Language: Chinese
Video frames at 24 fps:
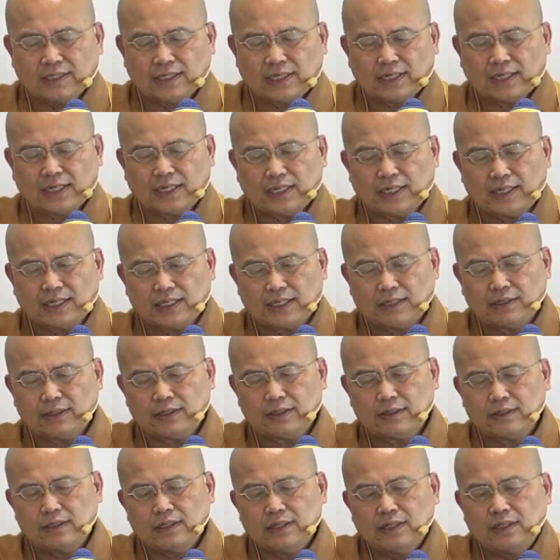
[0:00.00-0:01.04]
啊，然
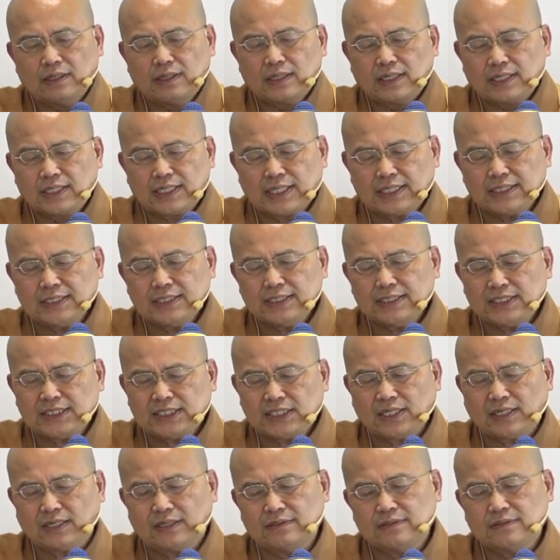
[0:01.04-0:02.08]
后根
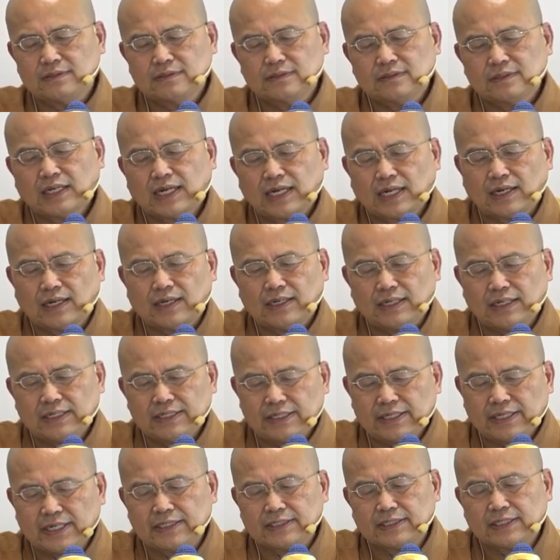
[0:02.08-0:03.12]
尘啊，
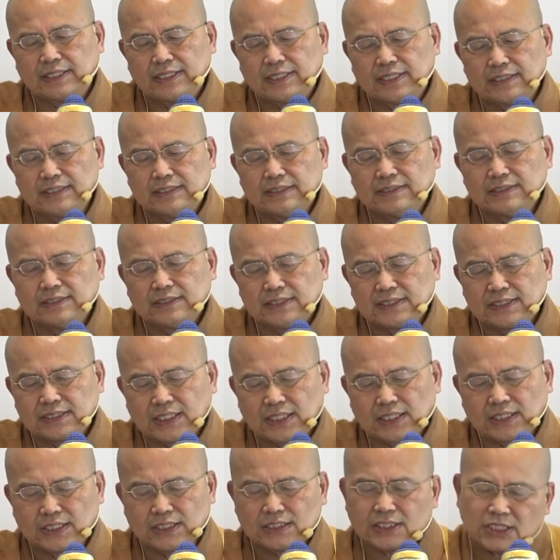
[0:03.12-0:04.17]
眼根
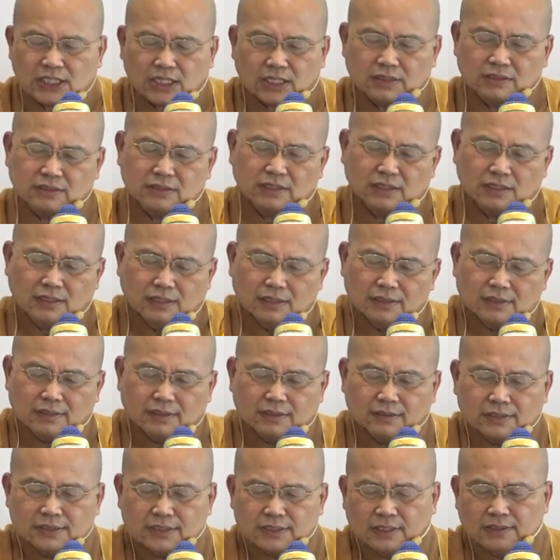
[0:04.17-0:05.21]
色尘合
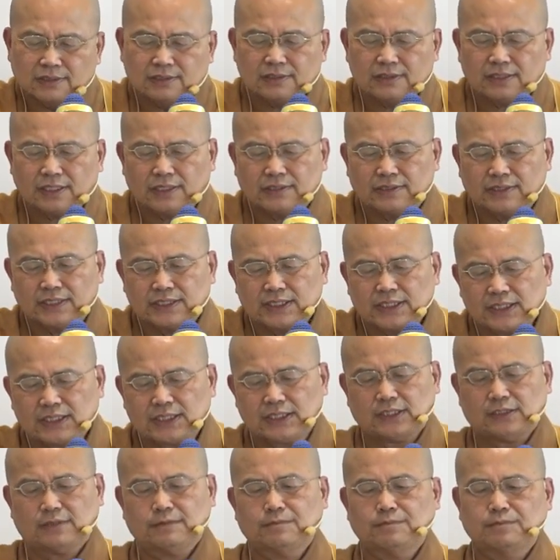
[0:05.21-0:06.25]
合生眼
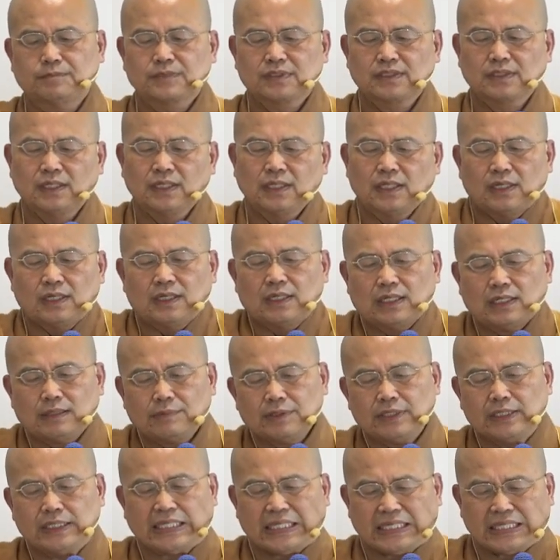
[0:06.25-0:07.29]
视。那
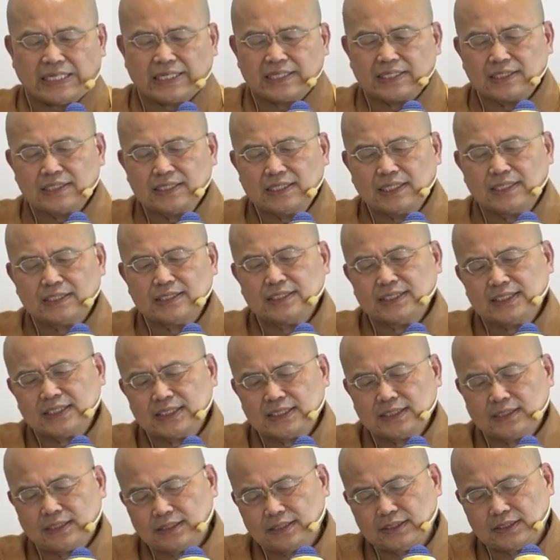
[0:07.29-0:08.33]
么眼根
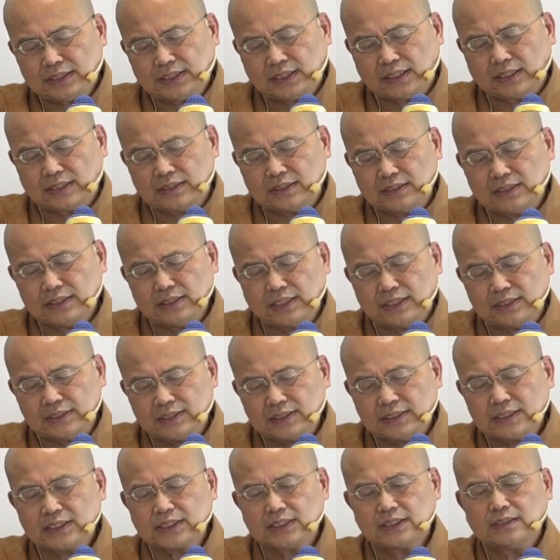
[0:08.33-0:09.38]
色尘
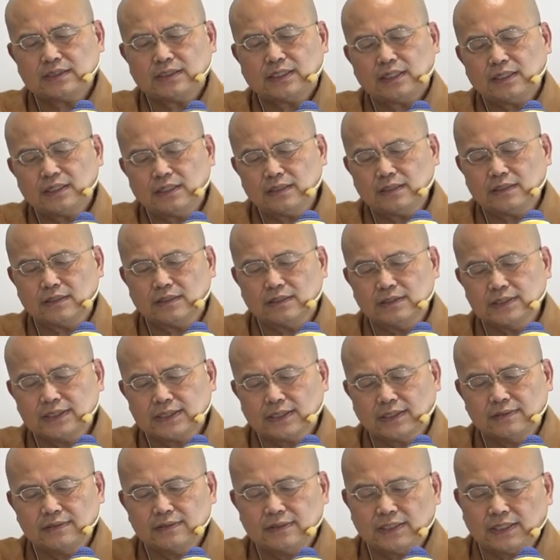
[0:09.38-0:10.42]
眼视合合
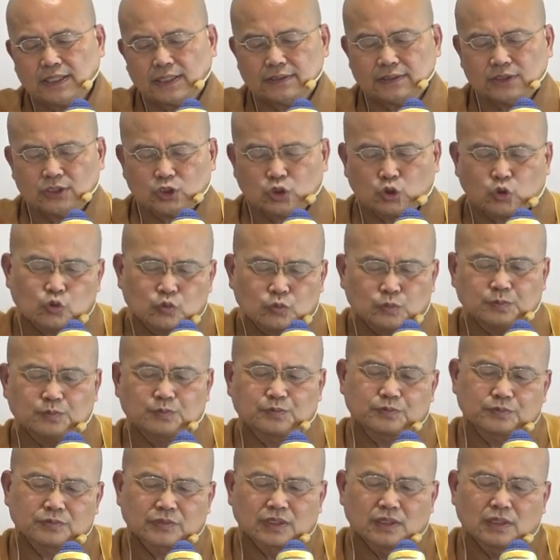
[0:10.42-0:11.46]
生眼触，
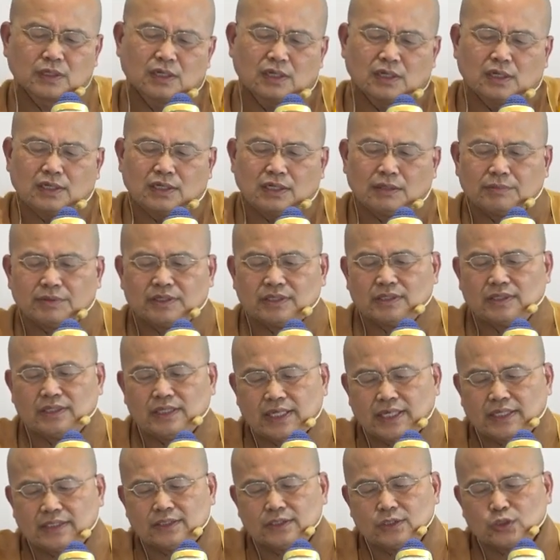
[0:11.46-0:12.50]
那么
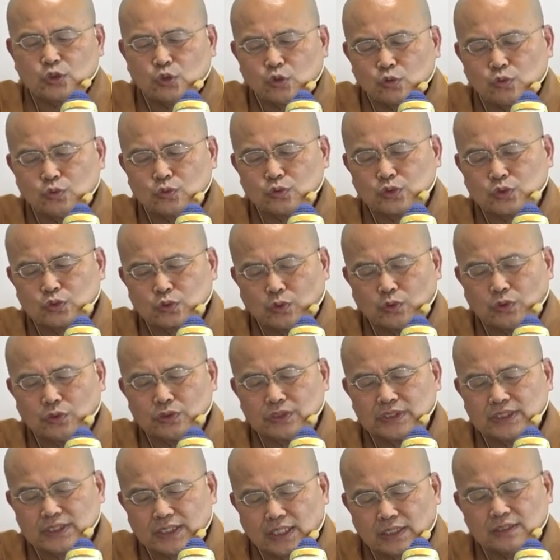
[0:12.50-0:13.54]
眼触
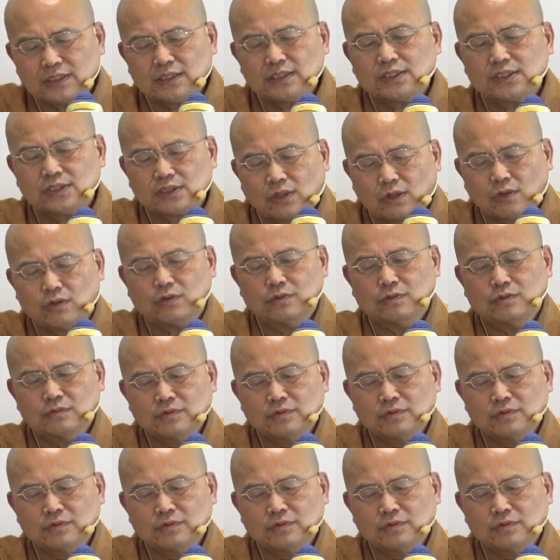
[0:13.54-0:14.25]
所生受。